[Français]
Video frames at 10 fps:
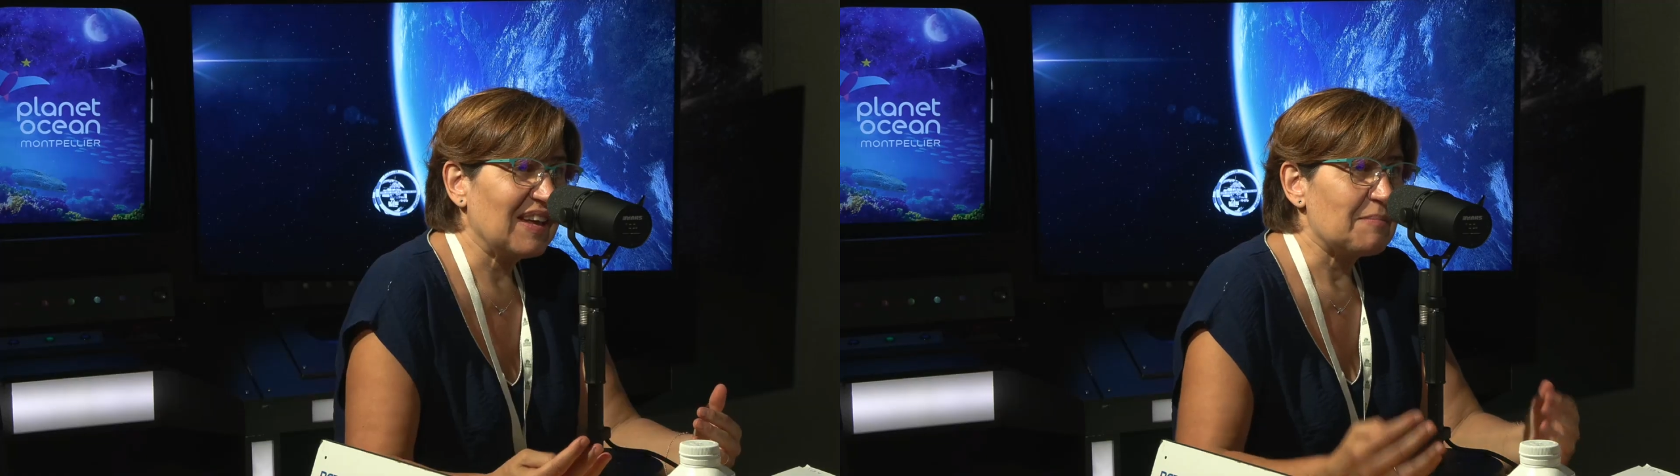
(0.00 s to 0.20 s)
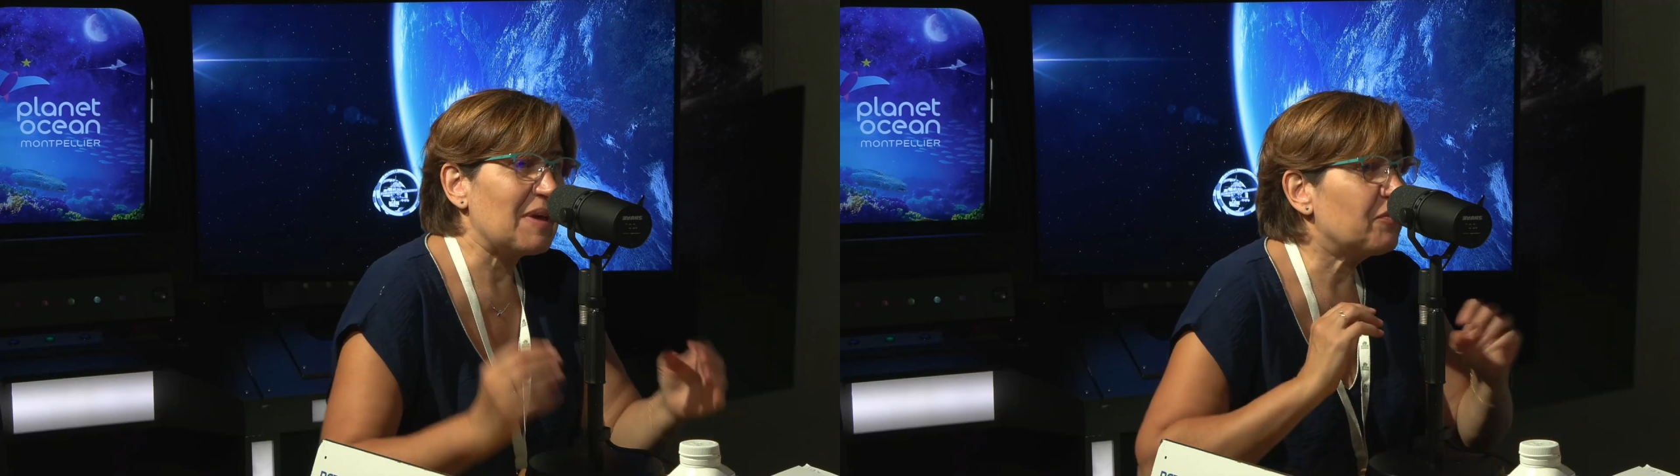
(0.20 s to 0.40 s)

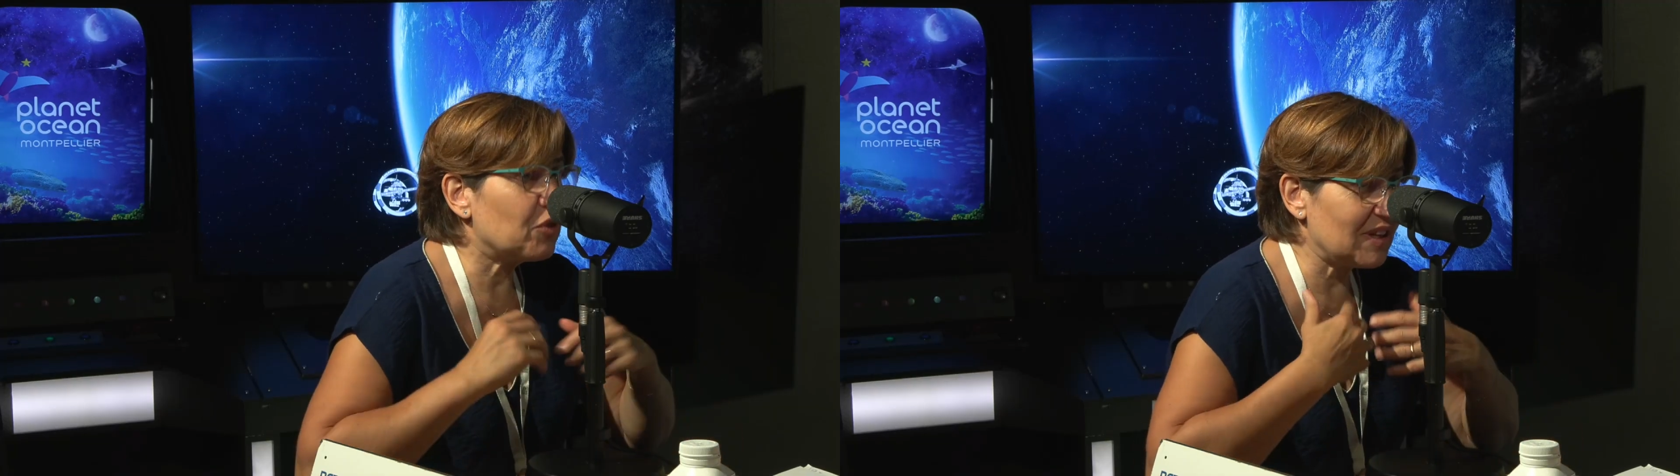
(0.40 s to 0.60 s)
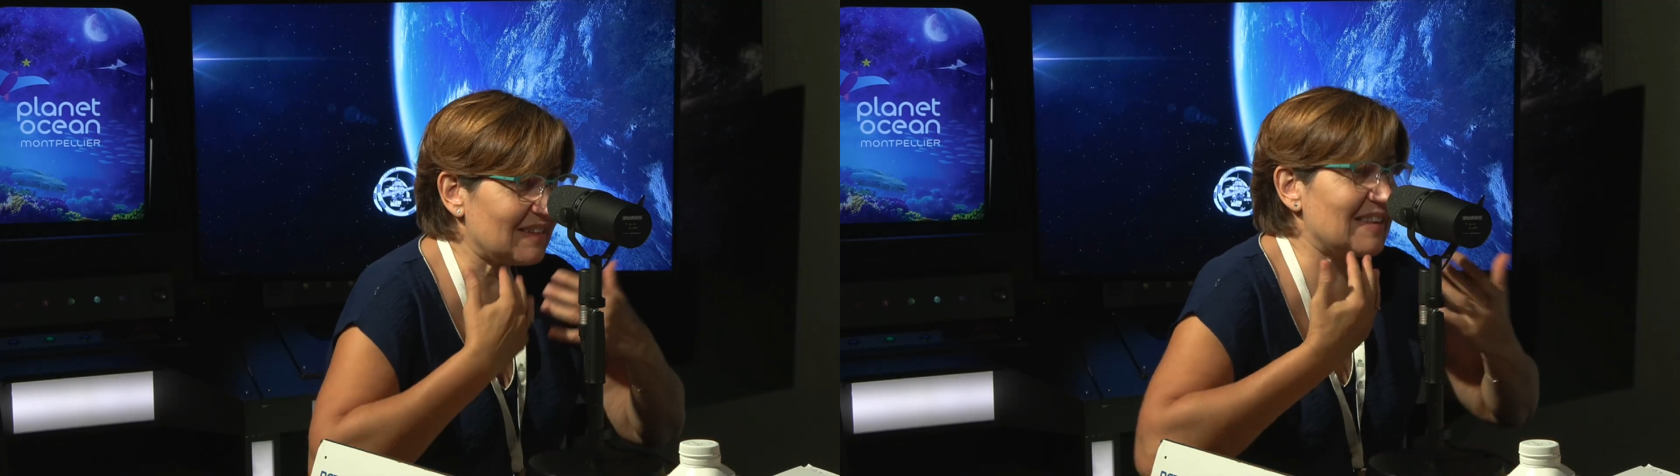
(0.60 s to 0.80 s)
mais ils
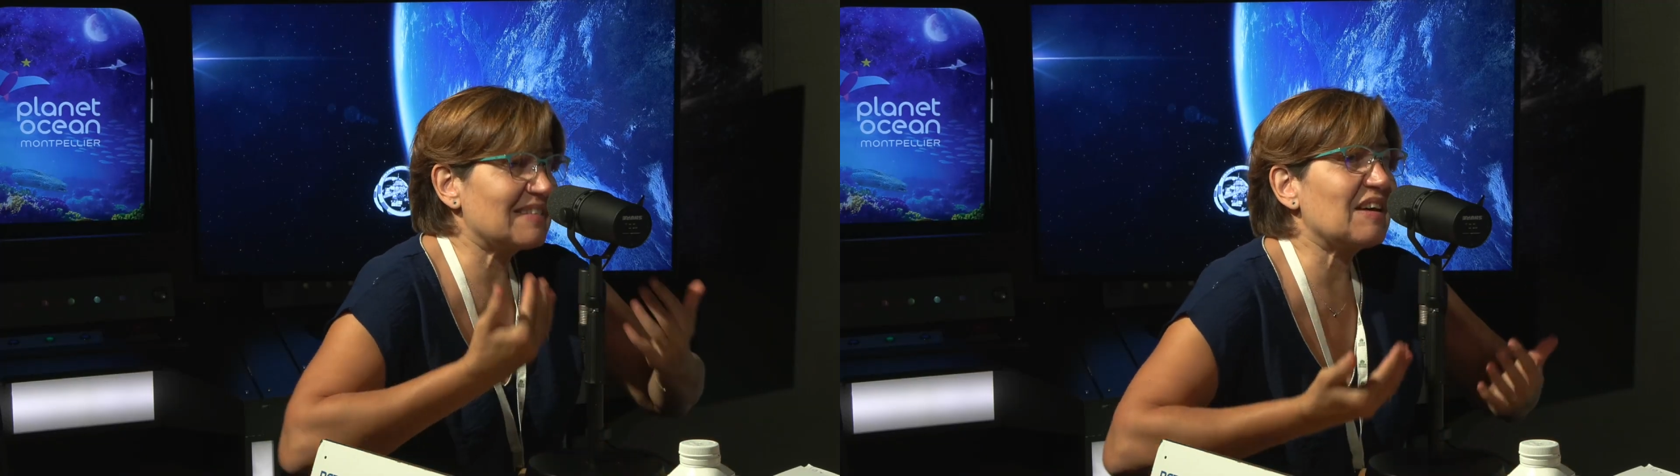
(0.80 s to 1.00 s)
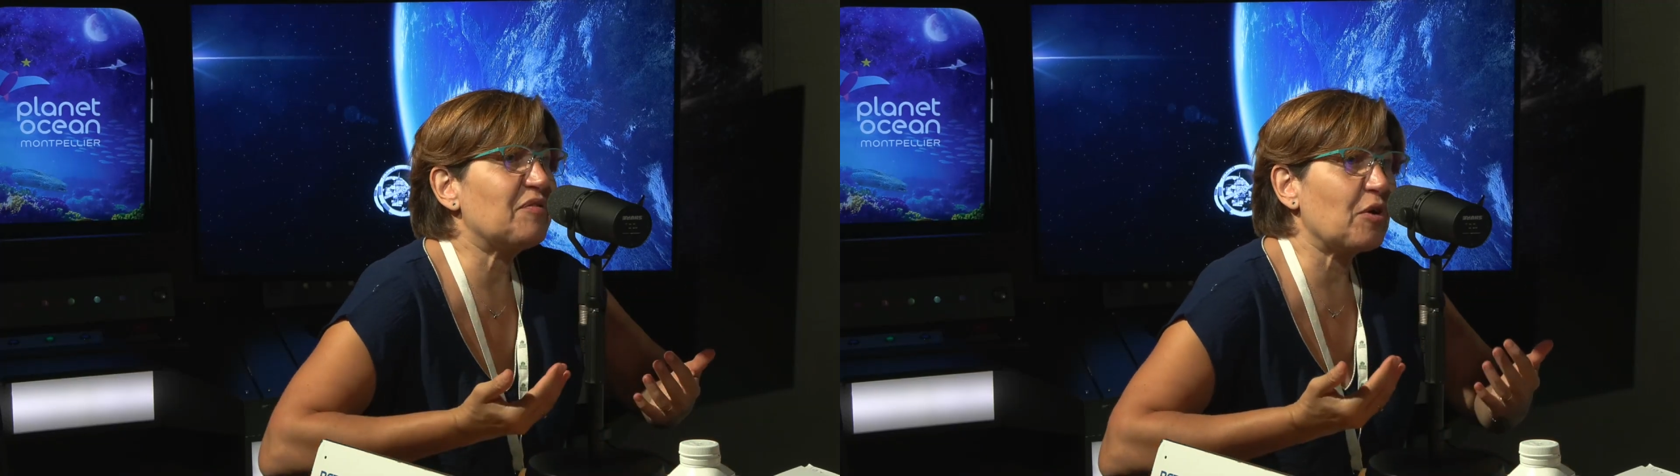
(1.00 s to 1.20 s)
fournissent
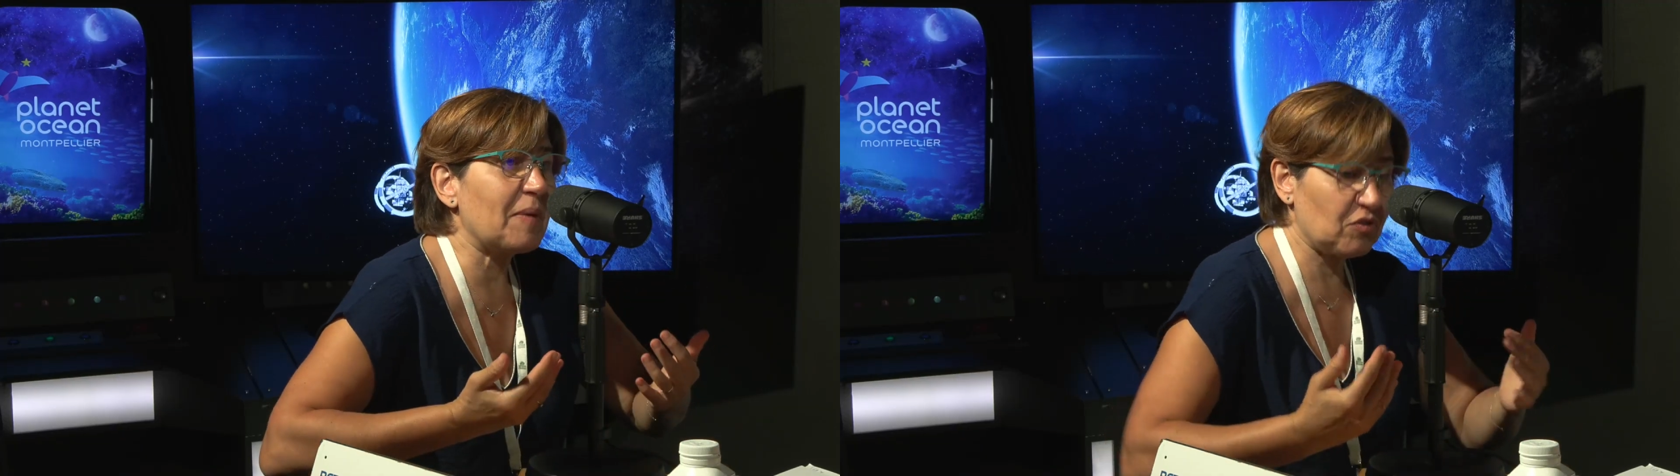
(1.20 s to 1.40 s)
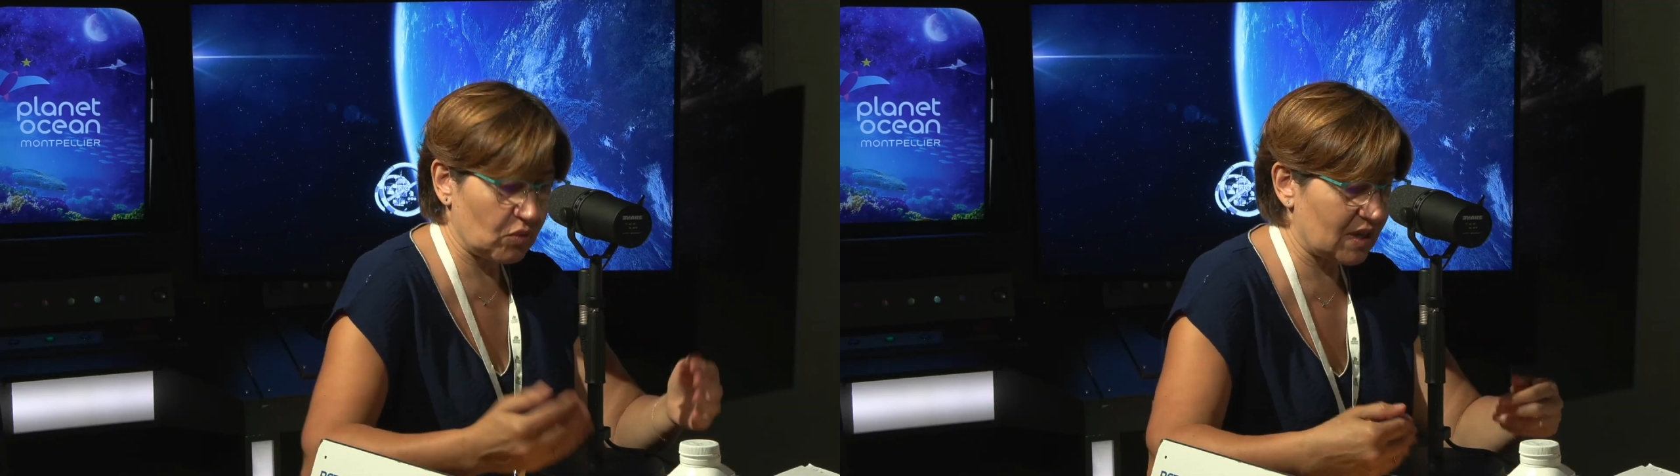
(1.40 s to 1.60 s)
des
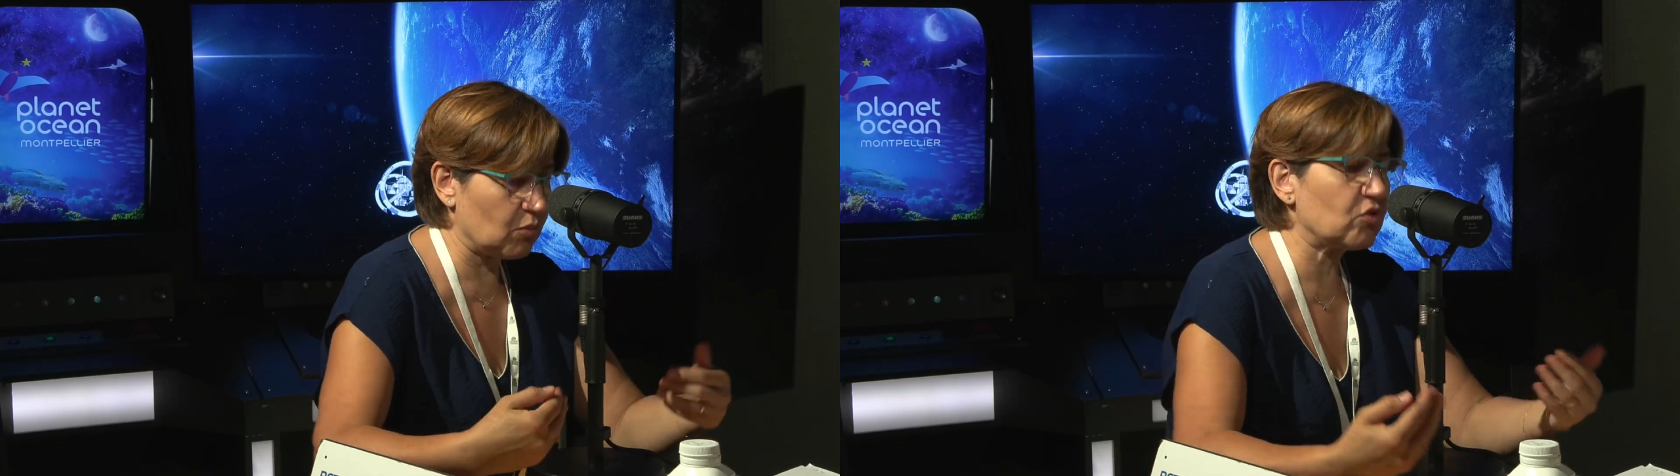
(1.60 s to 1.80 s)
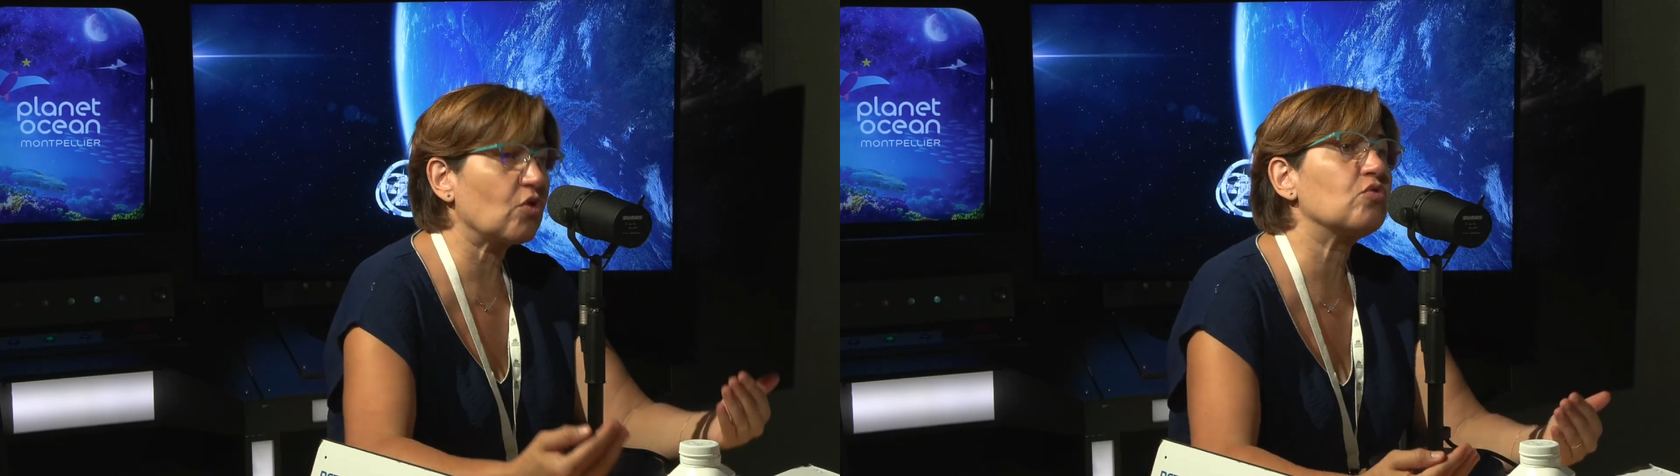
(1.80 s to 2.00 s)
informations qui
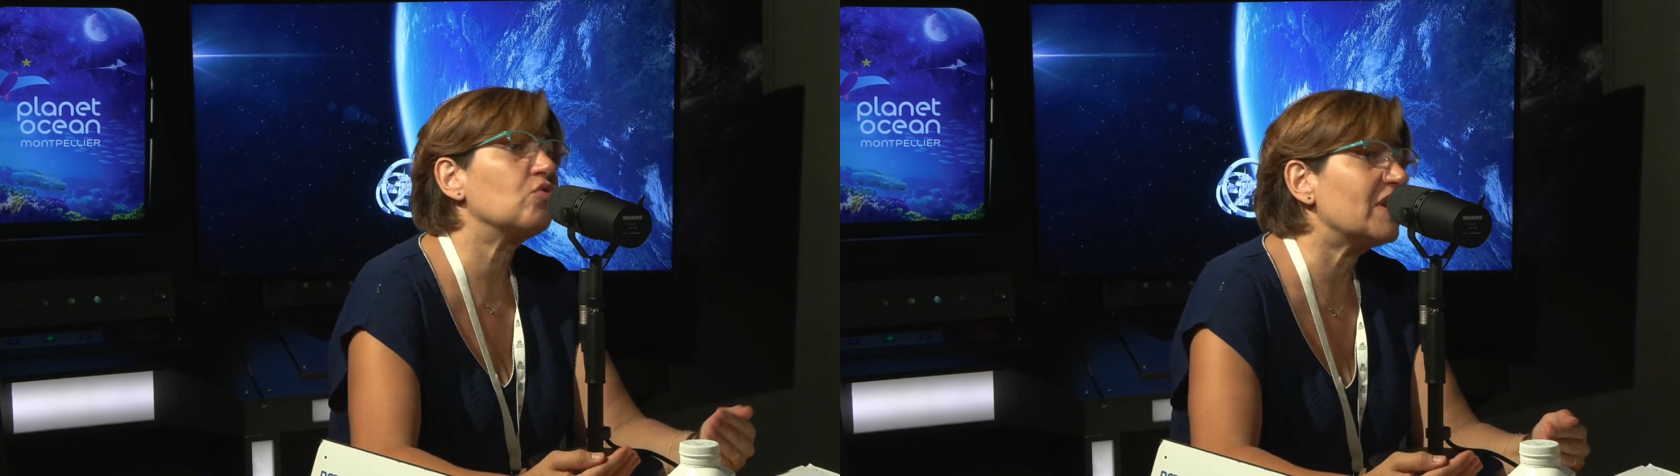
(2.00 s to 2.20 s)
montrent tous